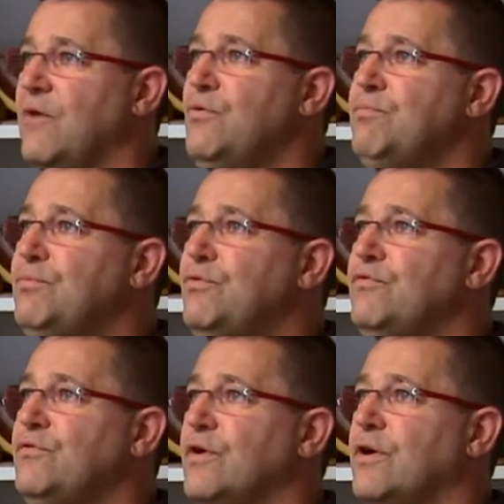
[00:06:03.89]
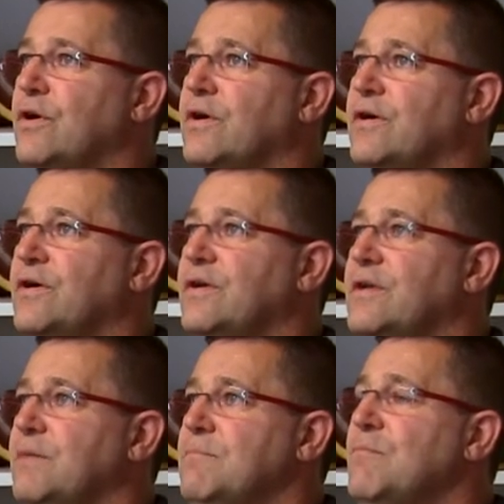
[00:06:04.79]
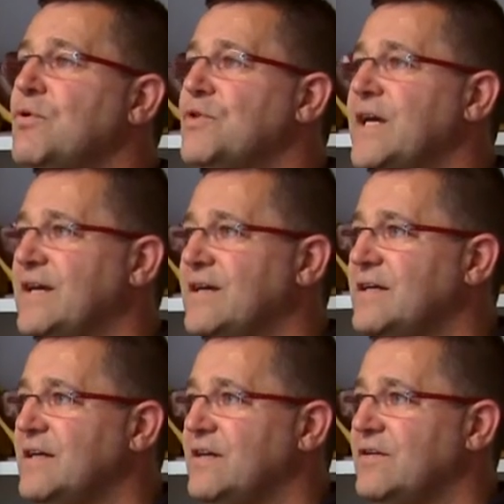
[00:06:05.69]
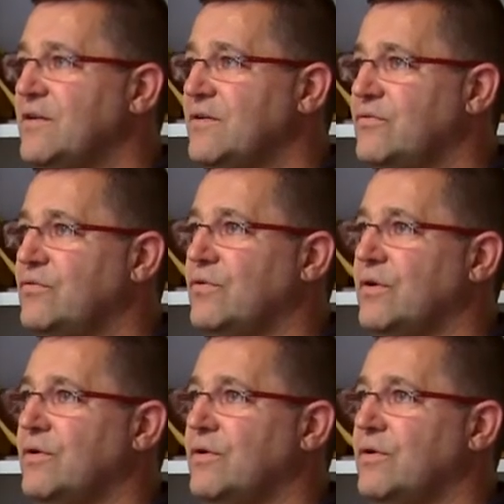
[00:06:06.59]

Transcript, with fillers: eu plusieurs modèles sur